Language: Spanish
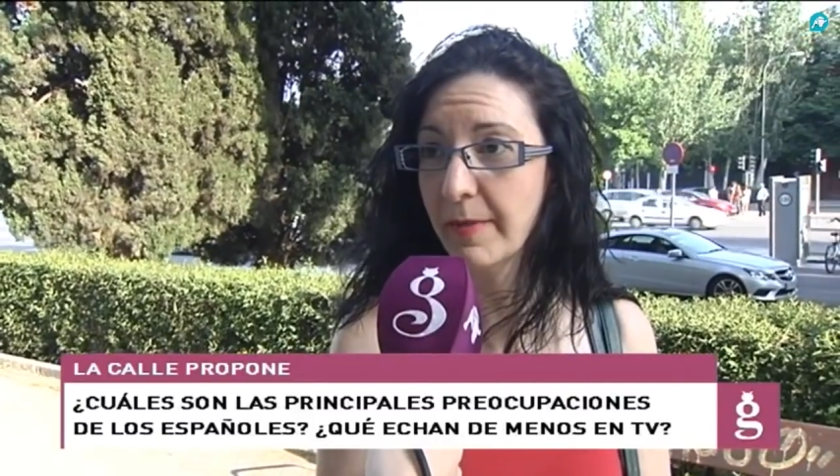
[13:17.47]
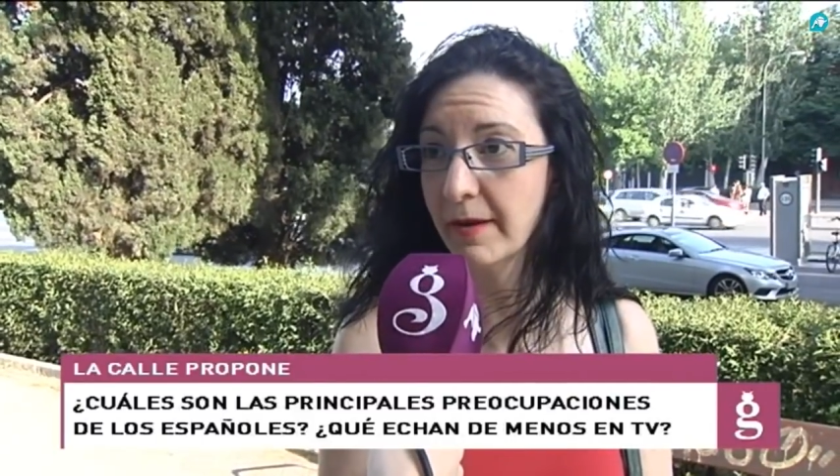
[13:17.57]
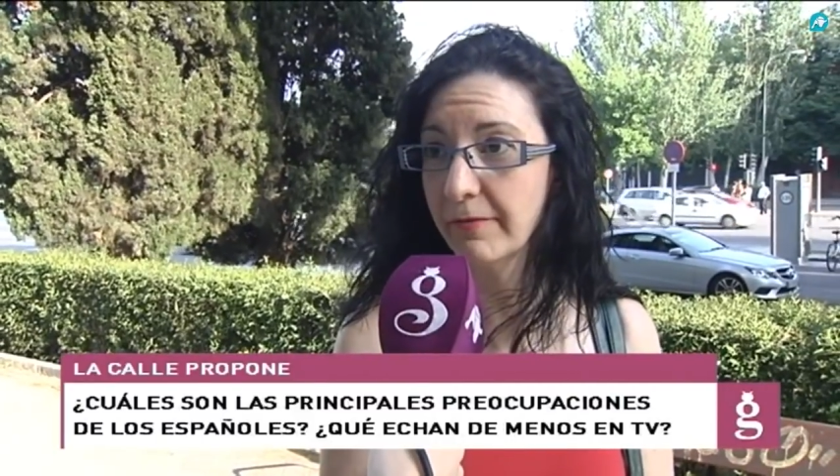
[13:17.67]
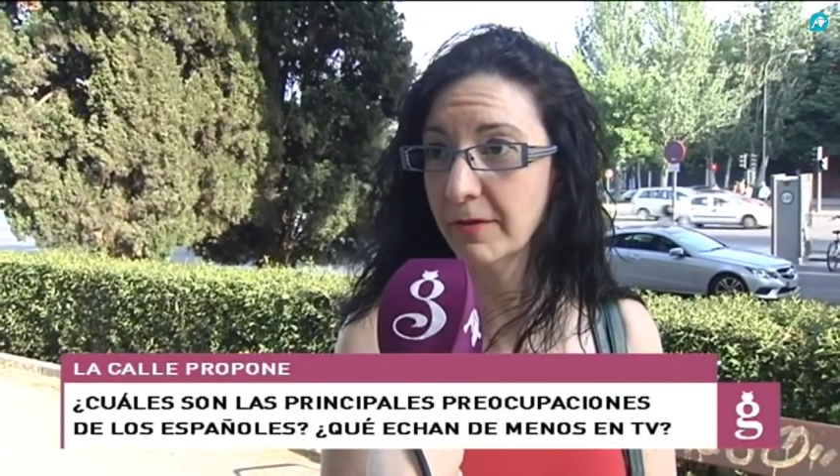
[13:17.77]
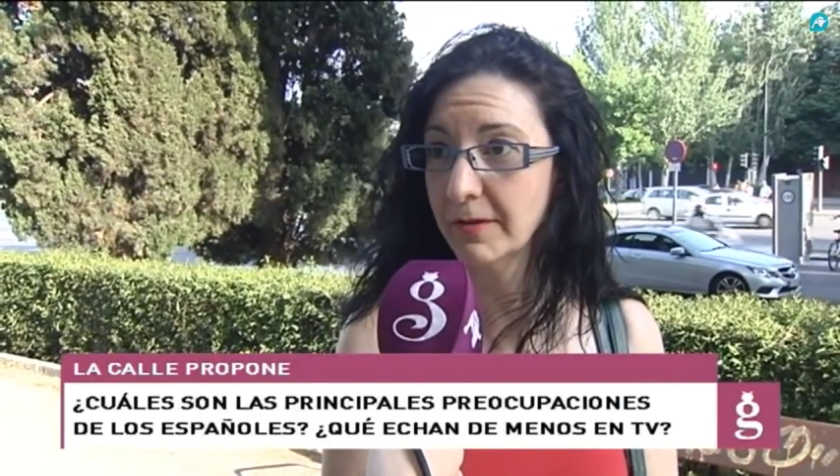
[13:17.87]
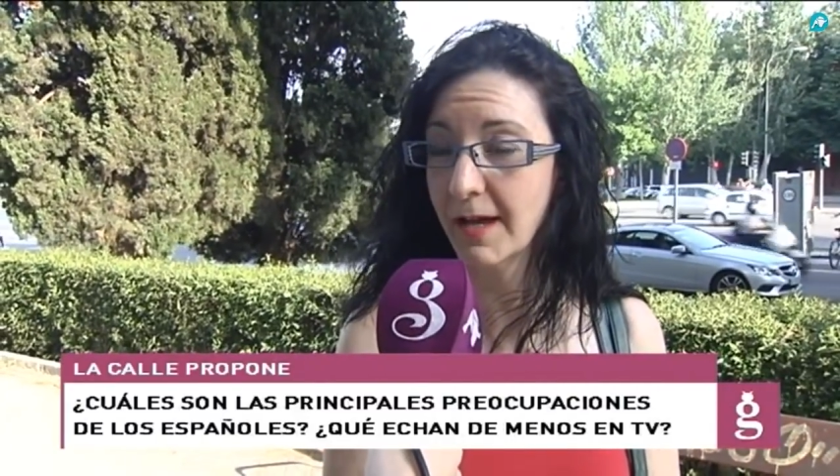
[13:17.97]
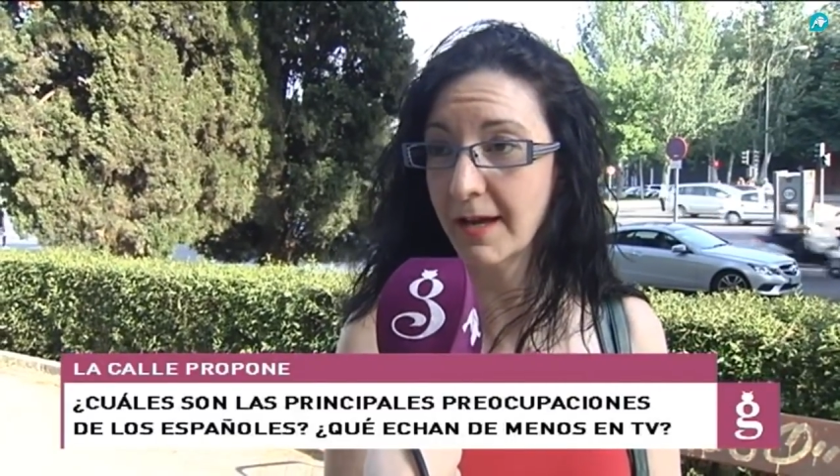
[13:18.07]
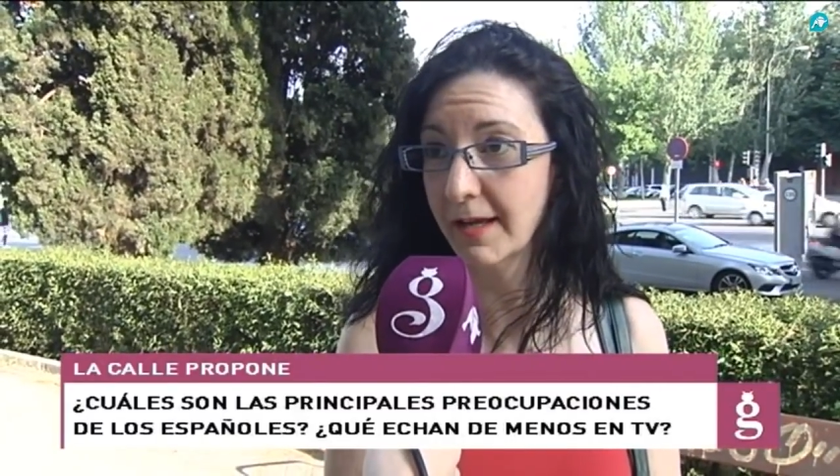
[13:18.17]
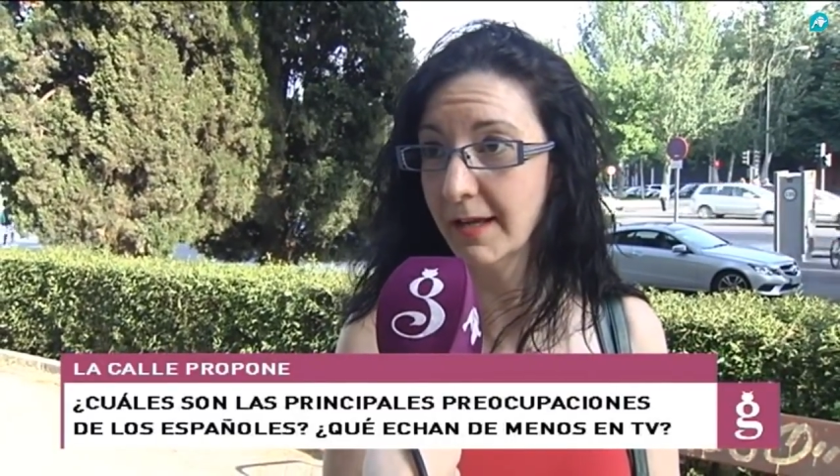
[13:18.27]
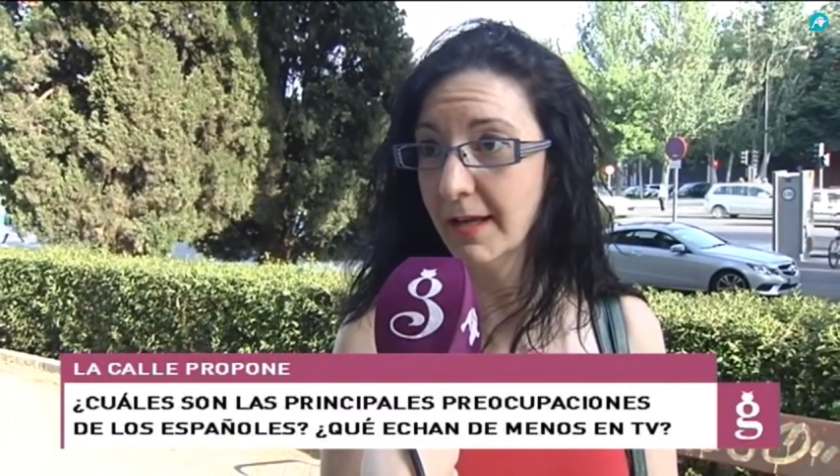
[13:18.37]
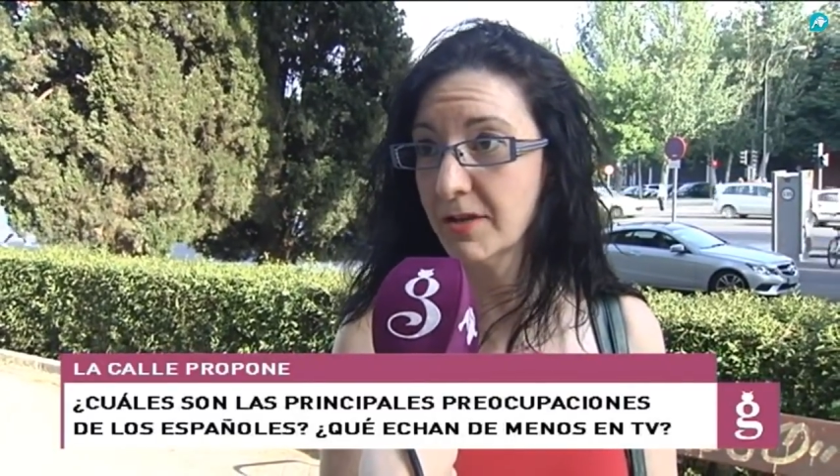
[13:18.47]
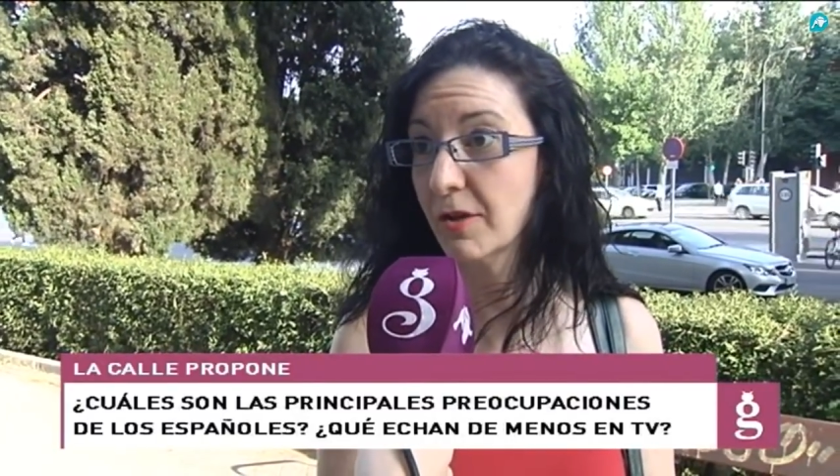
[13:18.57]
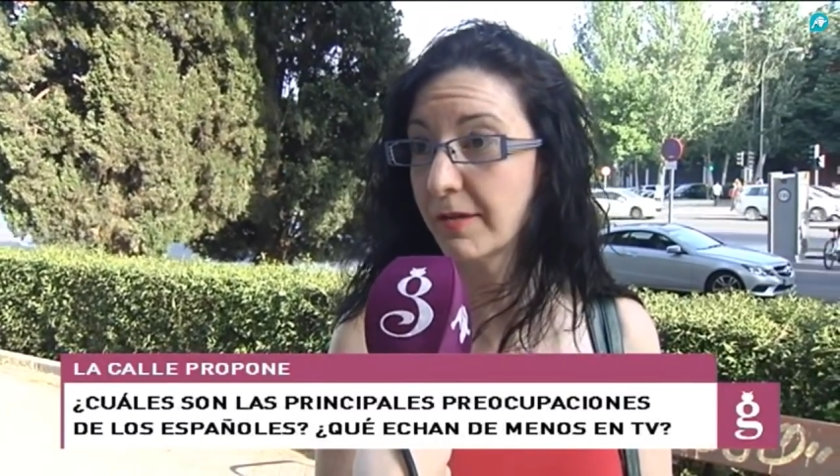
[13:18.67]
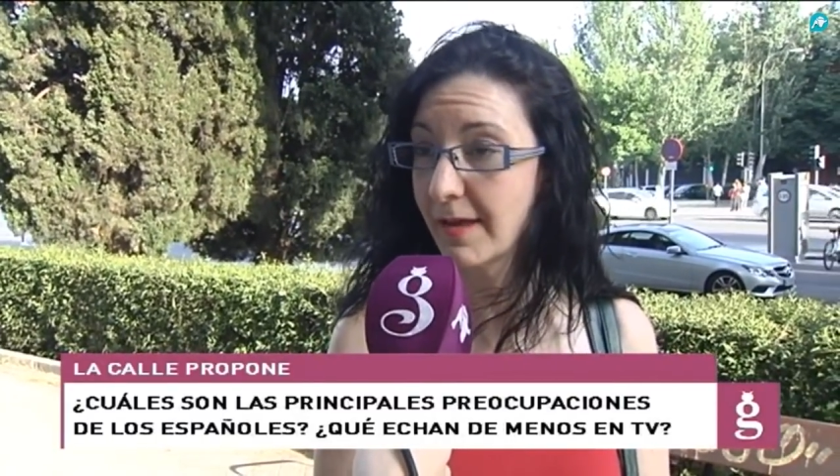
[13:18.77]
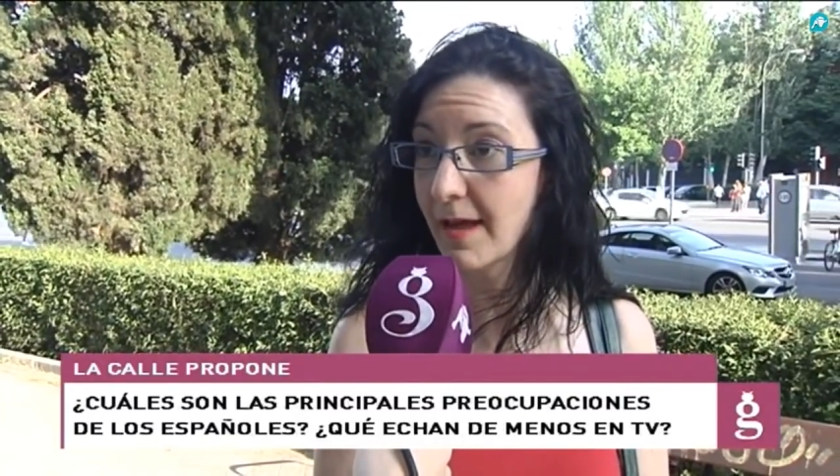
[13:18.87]
para afrontar en la
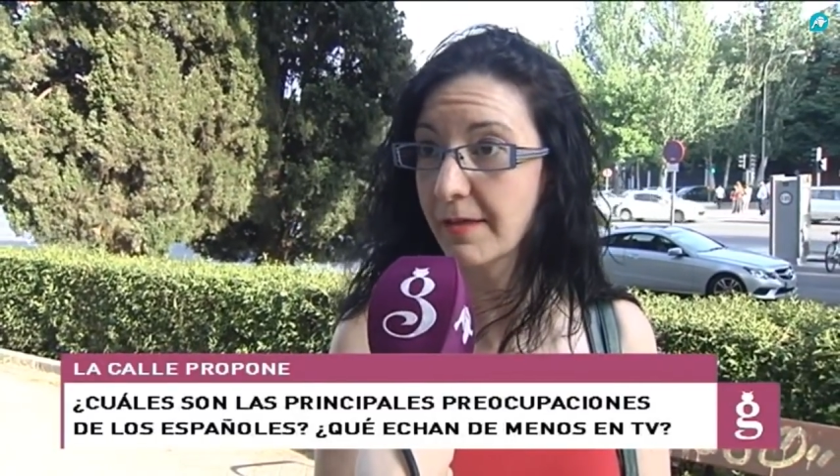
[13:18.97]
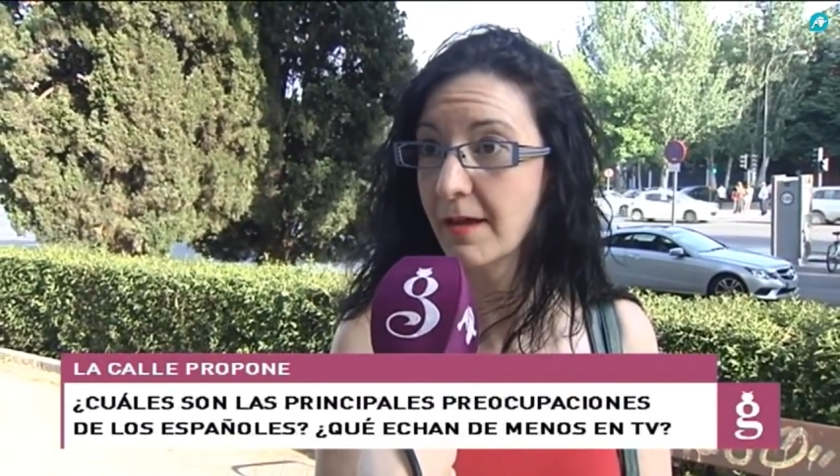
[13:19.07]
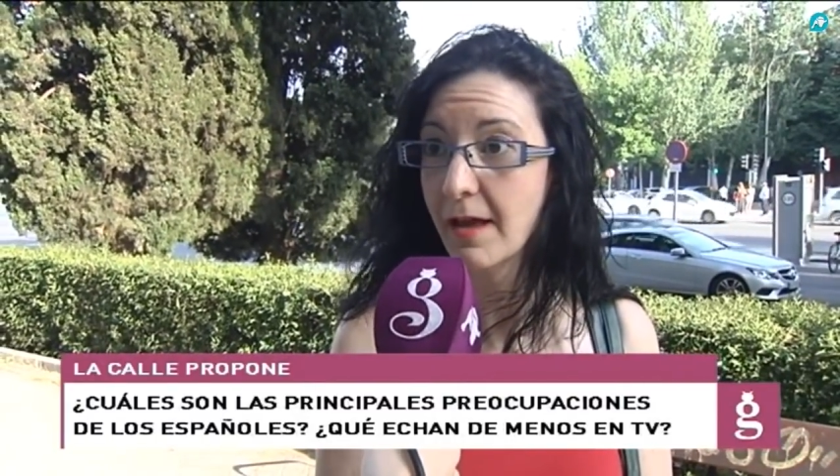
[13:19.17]
sociedad.